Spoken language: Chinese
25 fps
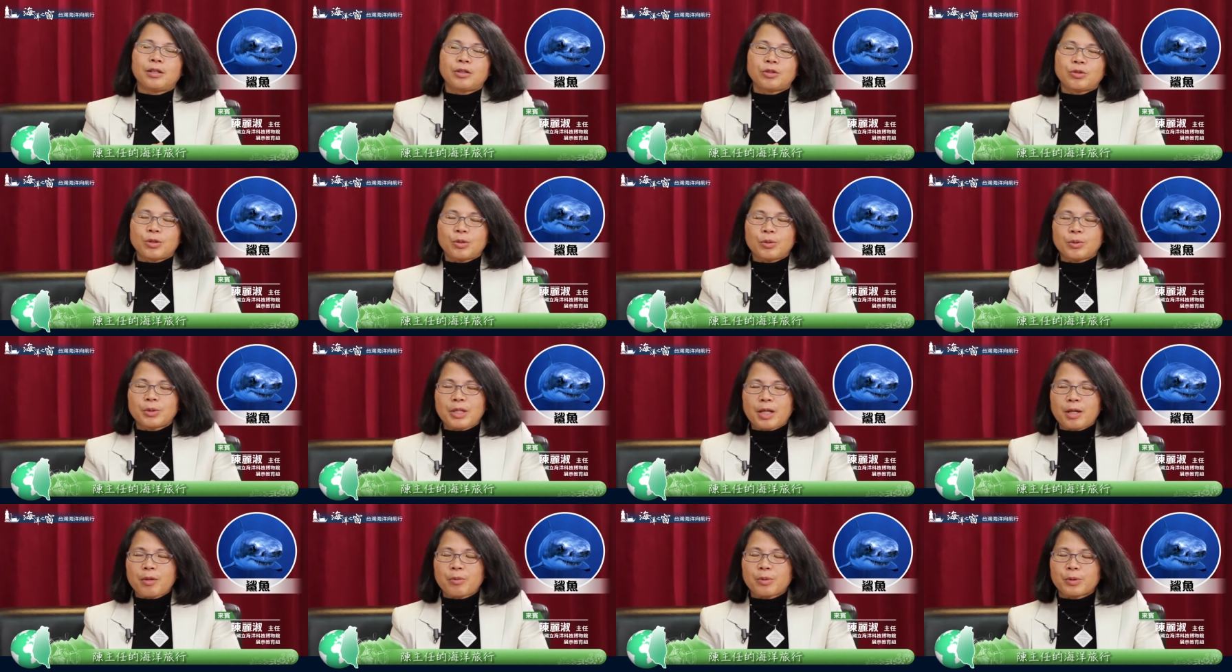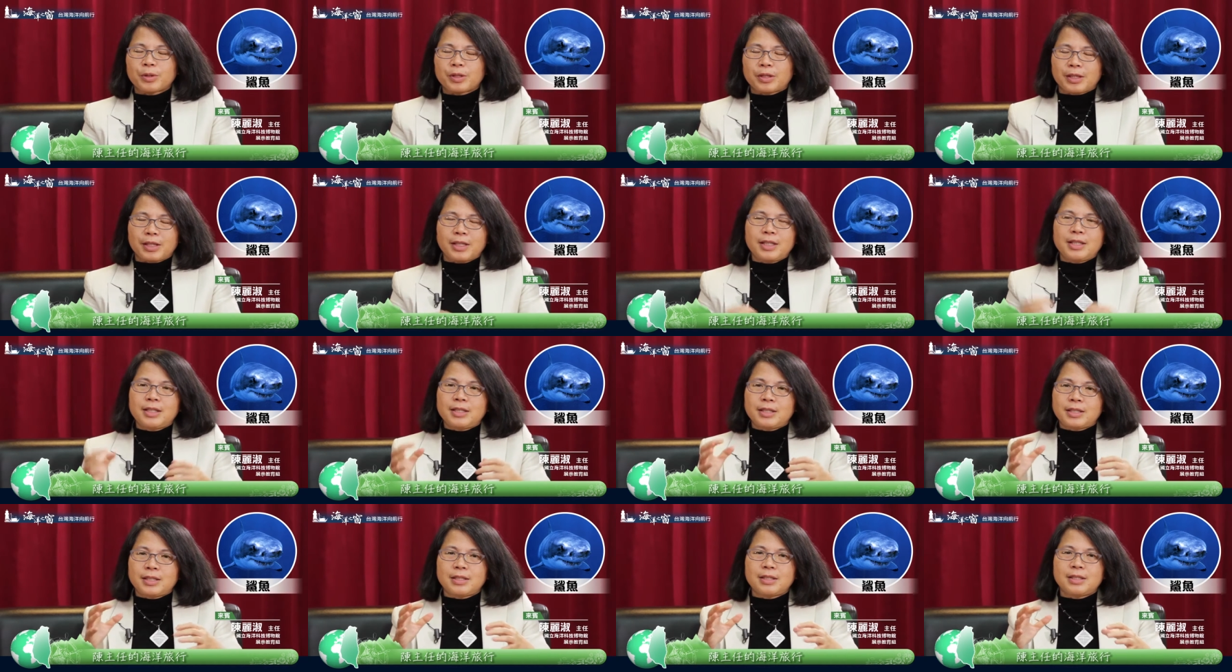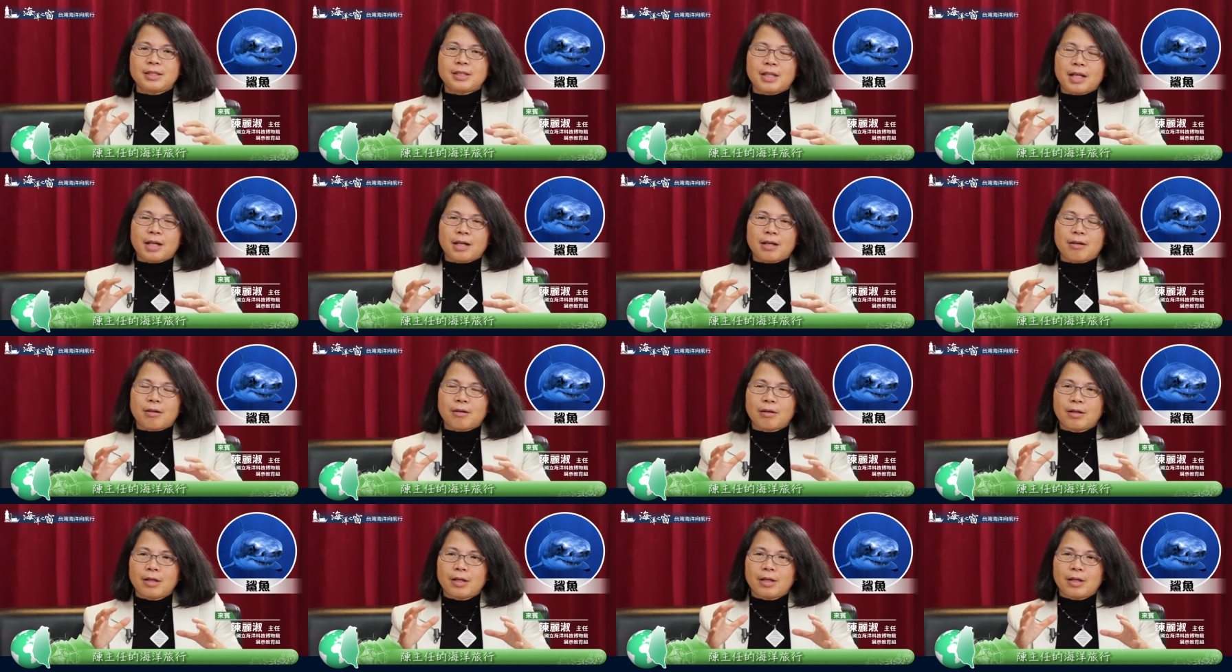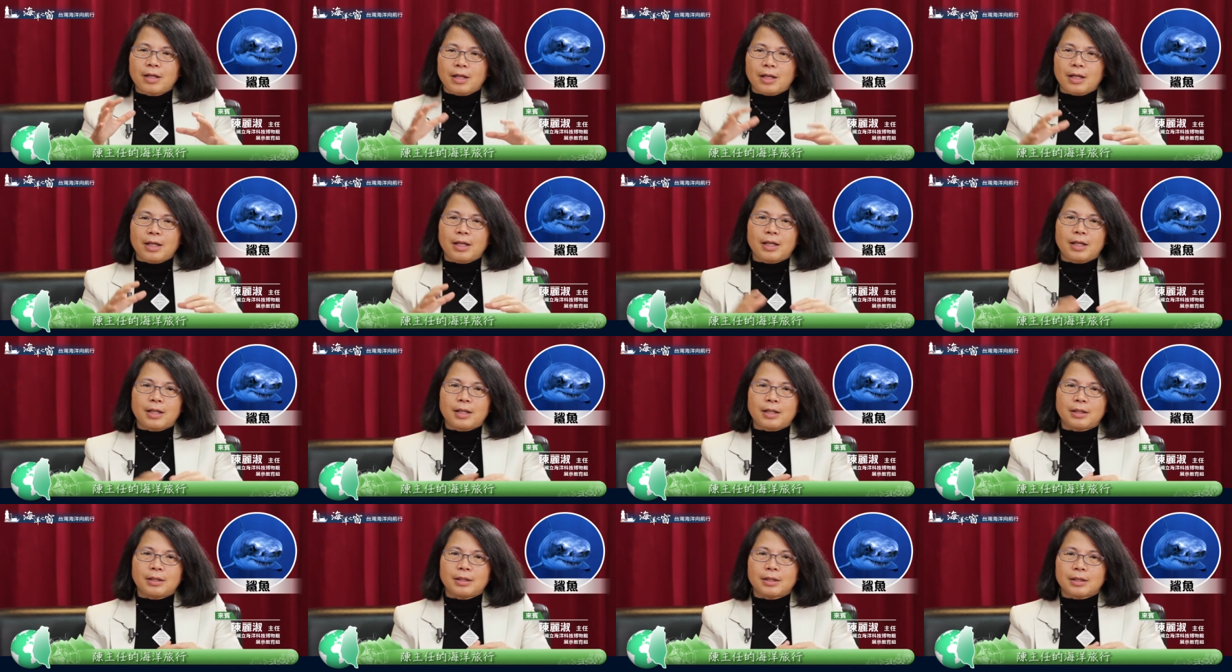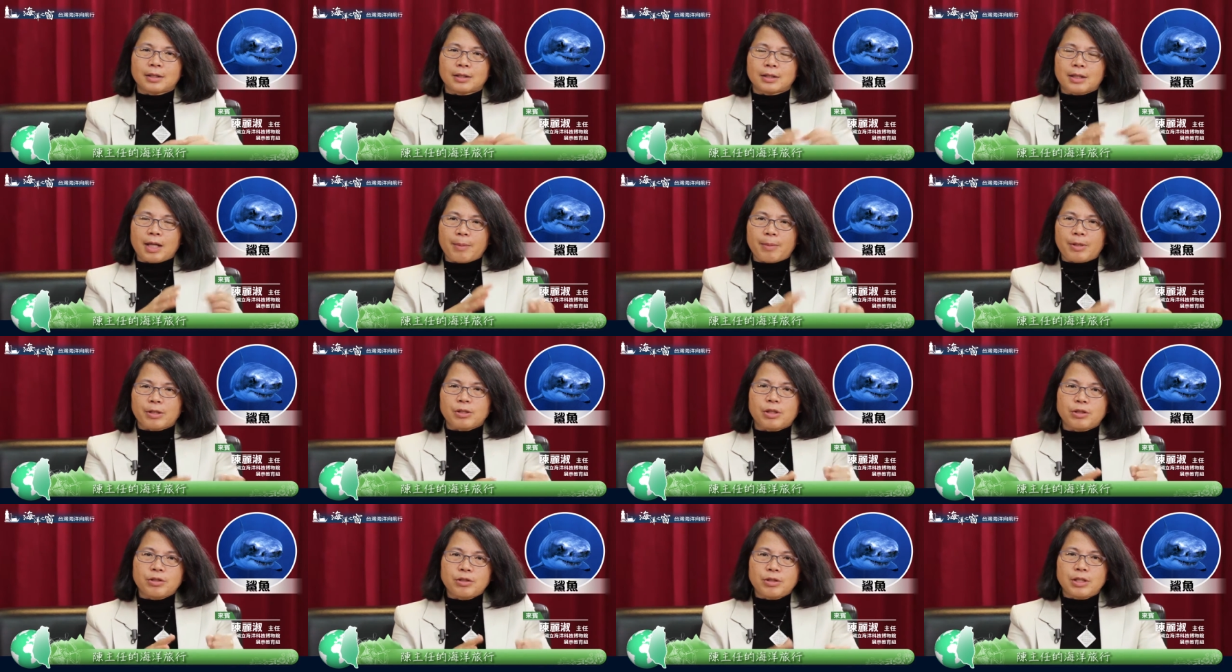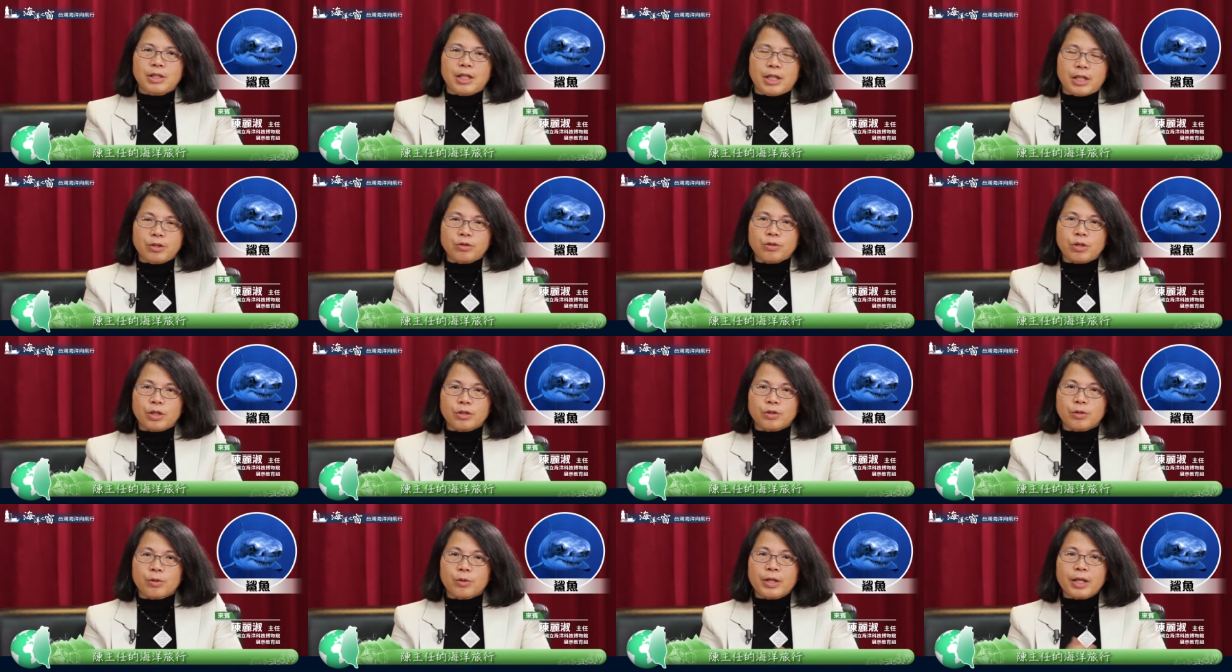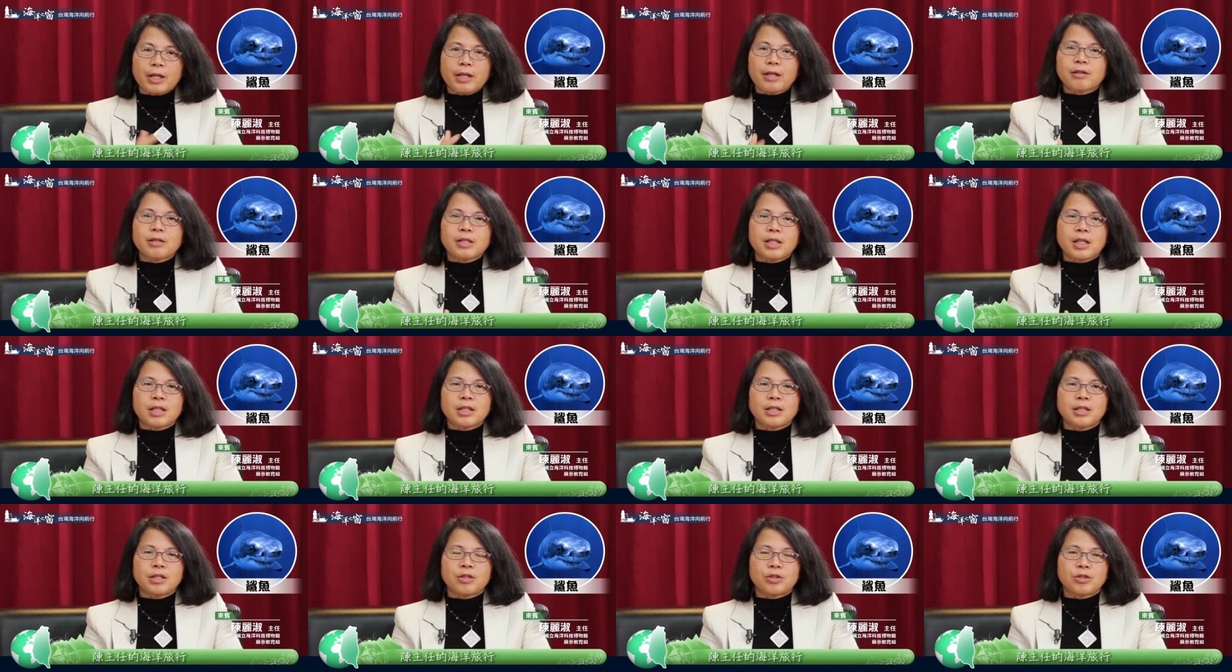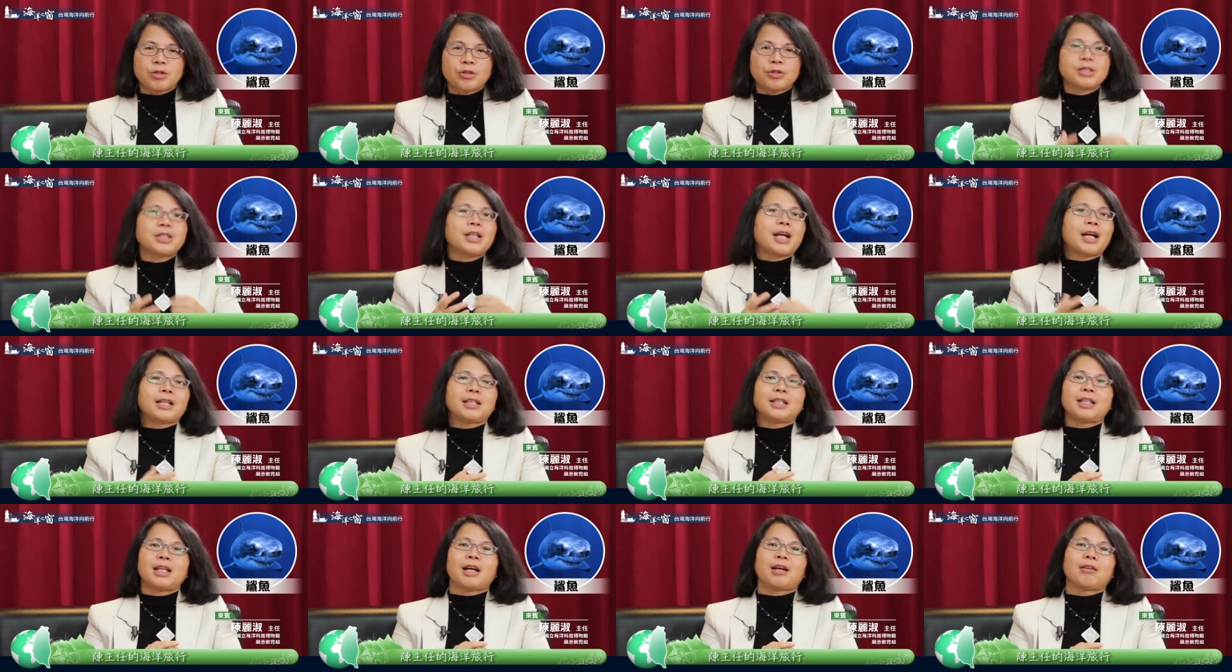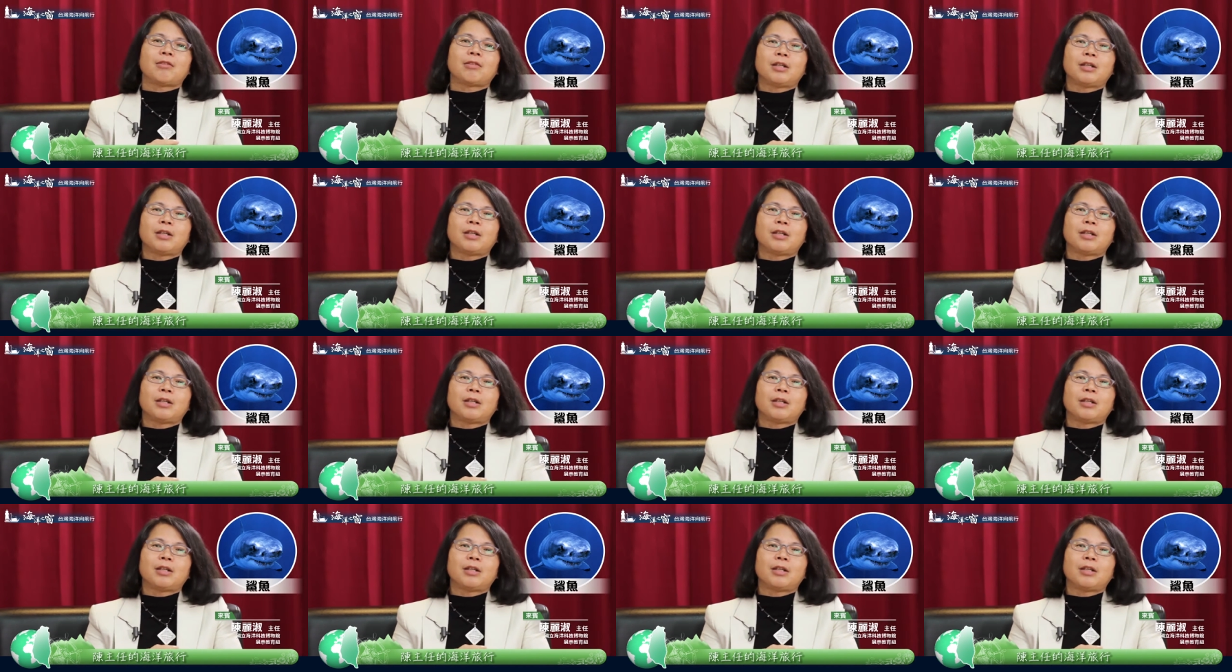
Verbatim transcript: 所以，当我第一次到呃那个大堡礁去潜水的时候，我看到鲨鱼的时候吓一跳。